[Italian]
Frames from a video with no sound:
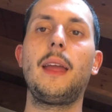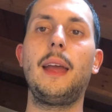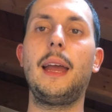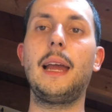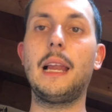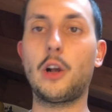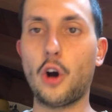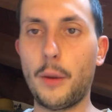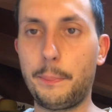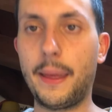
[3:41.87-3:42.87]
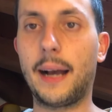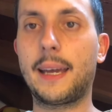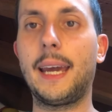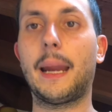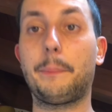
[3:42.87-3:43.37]
eh, la coppia
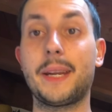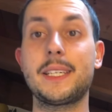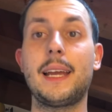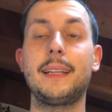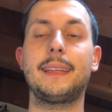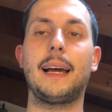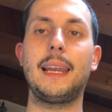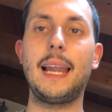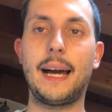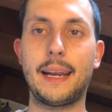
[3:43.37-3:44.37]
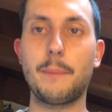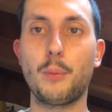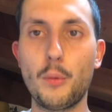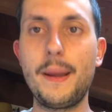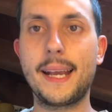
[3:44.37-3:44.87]
che rappresenta la
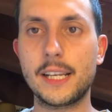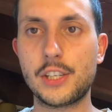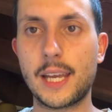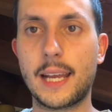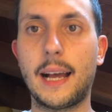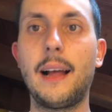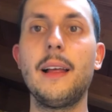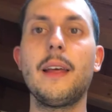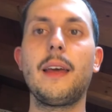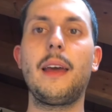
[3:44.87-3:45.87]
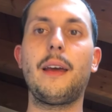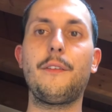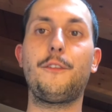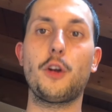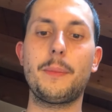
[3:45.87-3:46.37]
Repubblica Ceca eh,
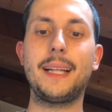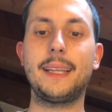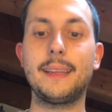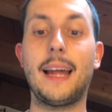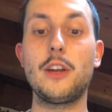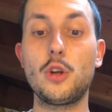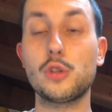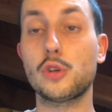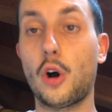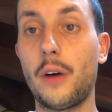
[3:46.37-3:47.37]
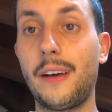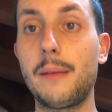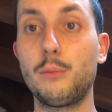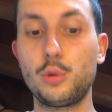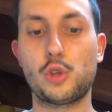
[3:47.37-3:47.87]
formata da Noskova e
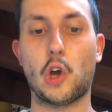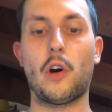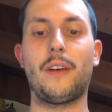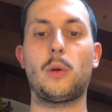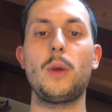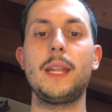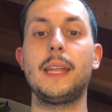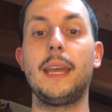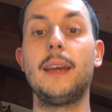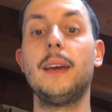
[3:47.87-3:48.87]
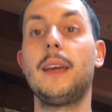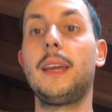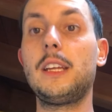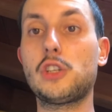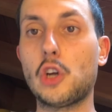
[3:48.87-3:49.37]
Mucciova, quindi
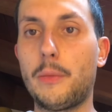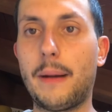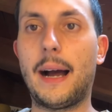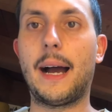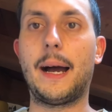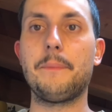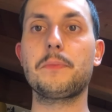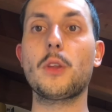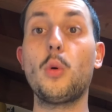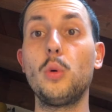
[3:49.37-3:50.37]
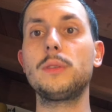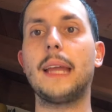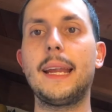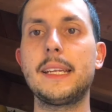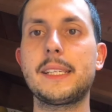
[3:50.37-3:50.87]
insomma un
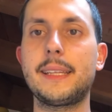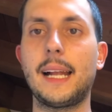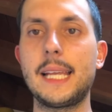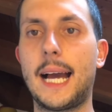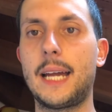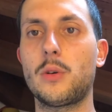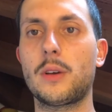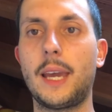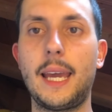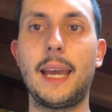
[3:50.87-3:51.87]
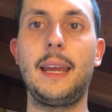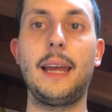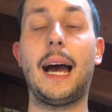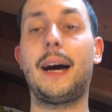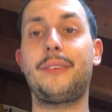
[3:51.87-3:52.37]
tennis italiano che
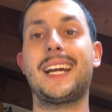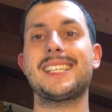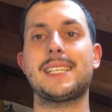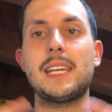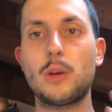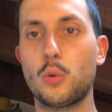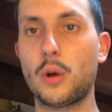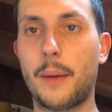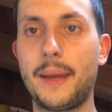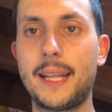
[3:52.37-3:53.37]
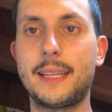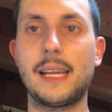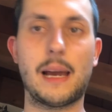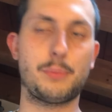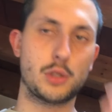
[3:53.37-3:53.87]
avrà sicuramente
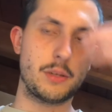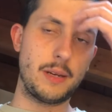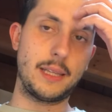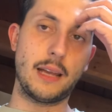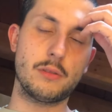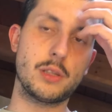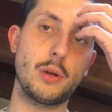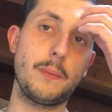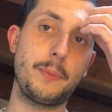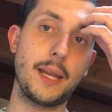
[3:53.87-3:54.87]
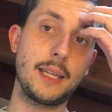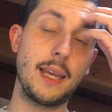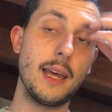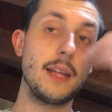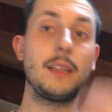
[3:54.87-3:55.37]
la possibilità in queste
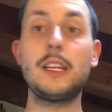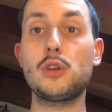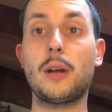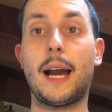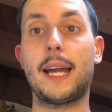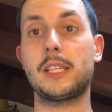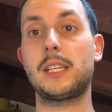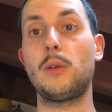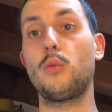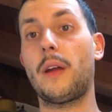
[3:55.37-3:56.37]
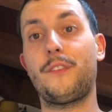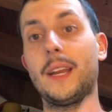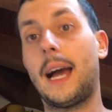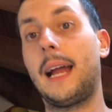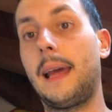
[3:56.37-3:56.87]
Olimpiadi di giocarsi una
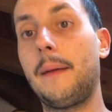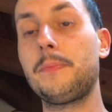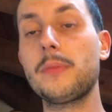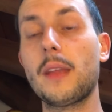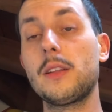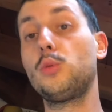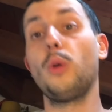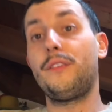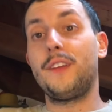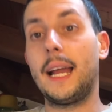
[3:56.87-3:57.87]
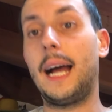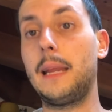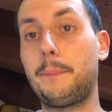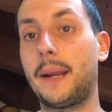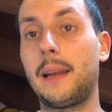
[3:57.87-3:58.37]
finale due
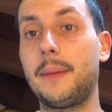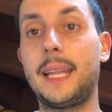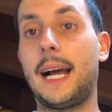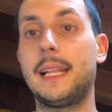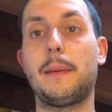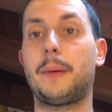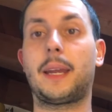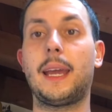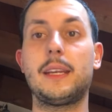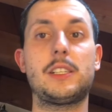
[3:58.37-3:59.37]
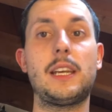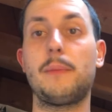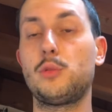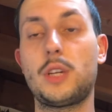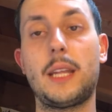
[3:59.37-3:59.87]
finali per le medaglie perché sia
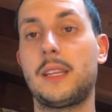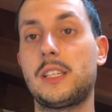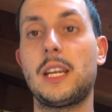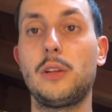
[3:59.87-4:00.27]
Musetti sia